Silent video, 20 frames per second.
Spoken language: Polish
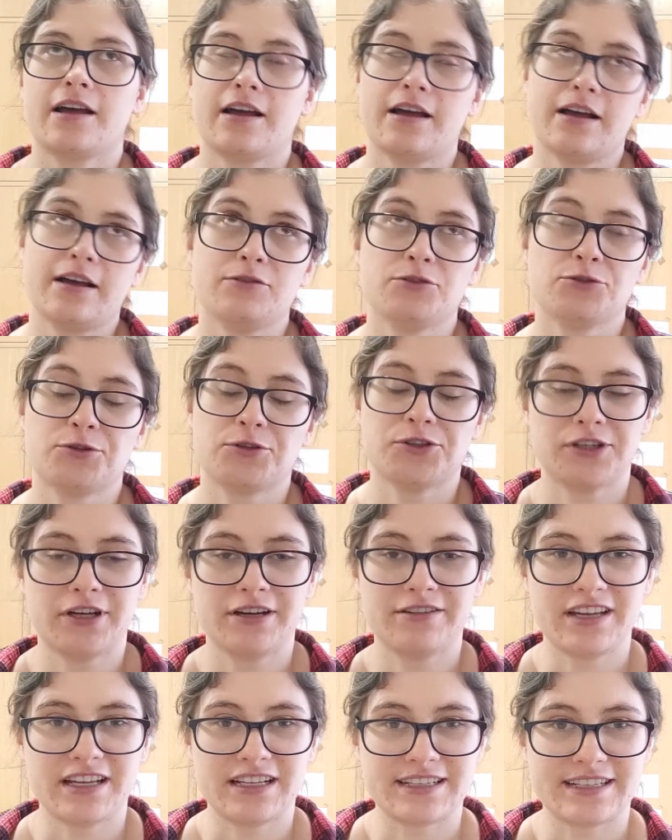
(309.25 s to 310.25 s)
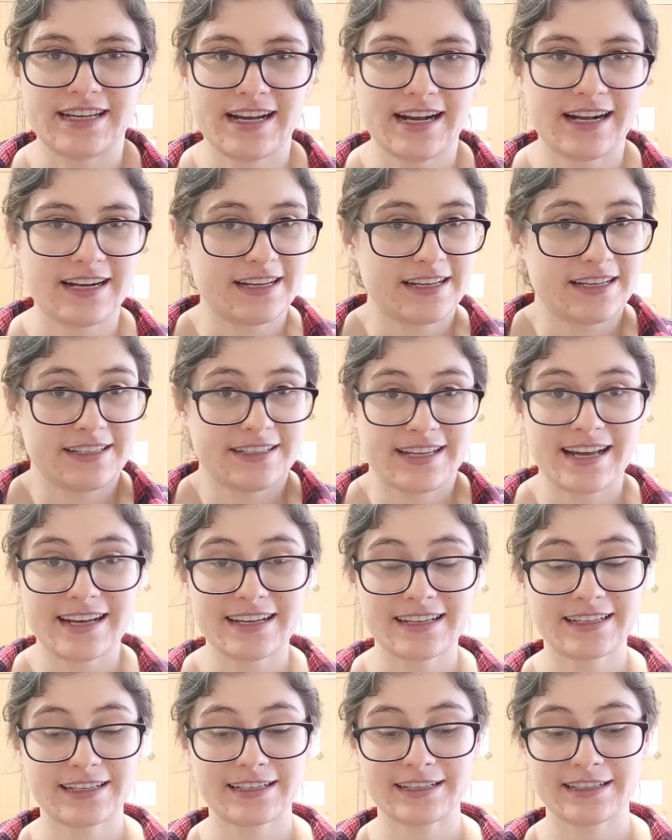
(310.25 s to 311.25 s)
A wyszło trochę więcej, ale i
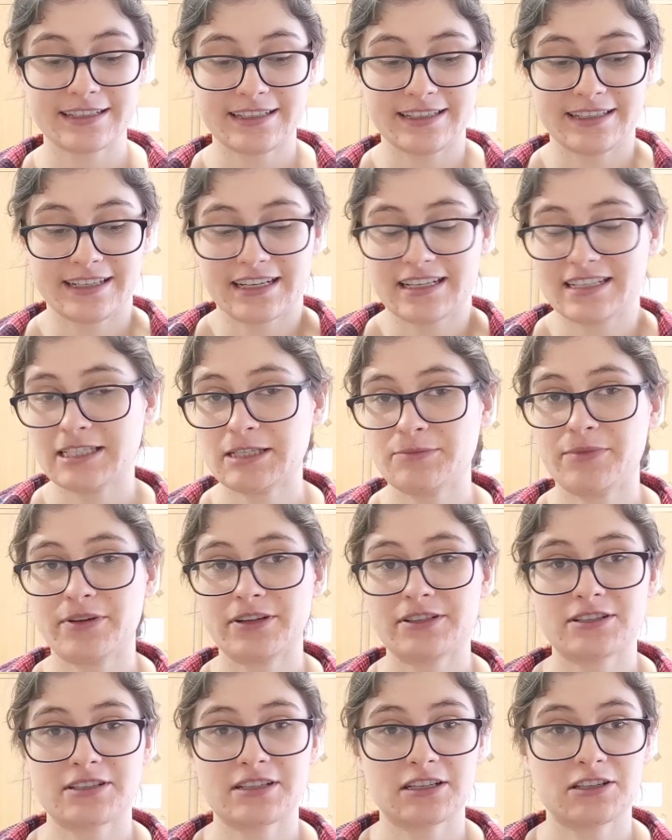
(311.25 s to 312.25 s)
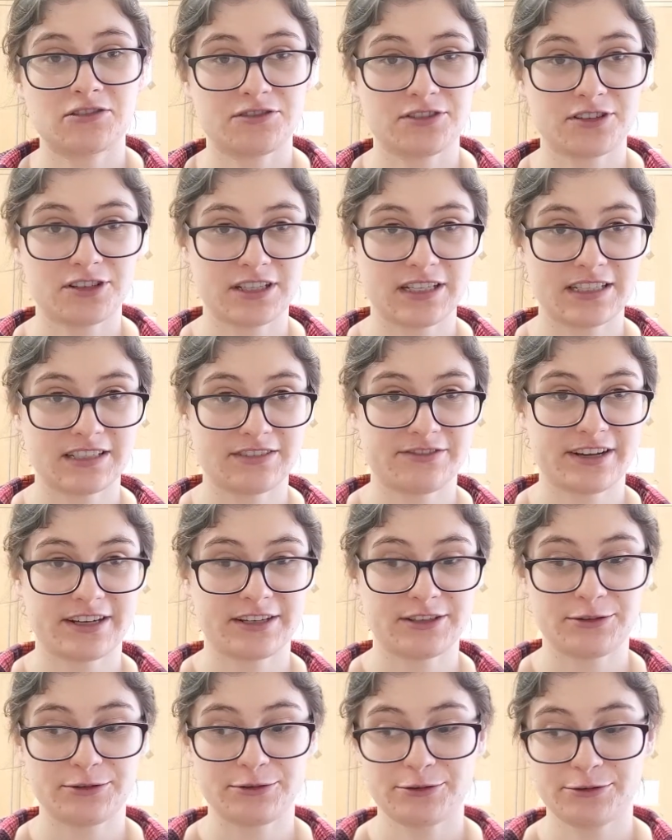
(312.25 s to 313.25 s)
tak i tak jestem bardzo zadowolona z
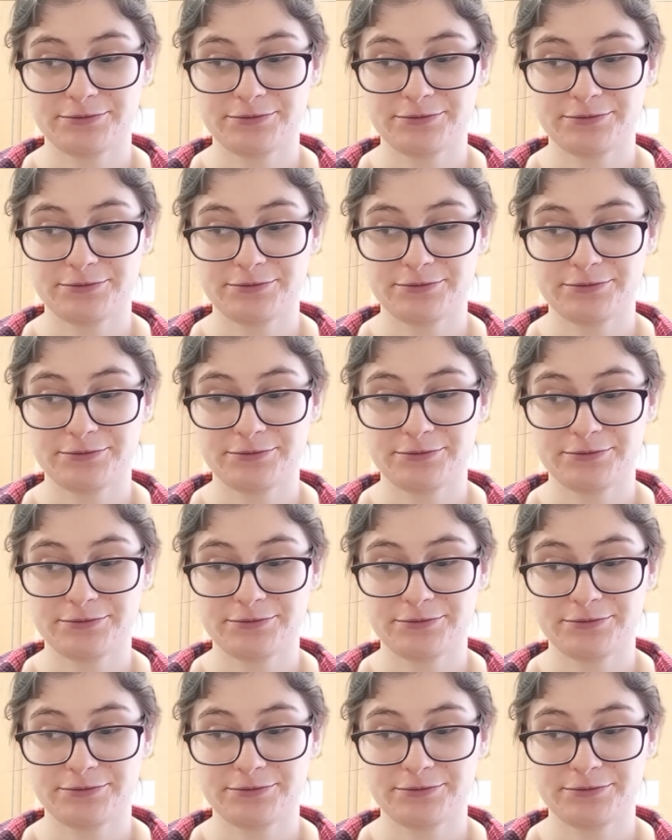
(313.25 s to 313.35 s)
efektu.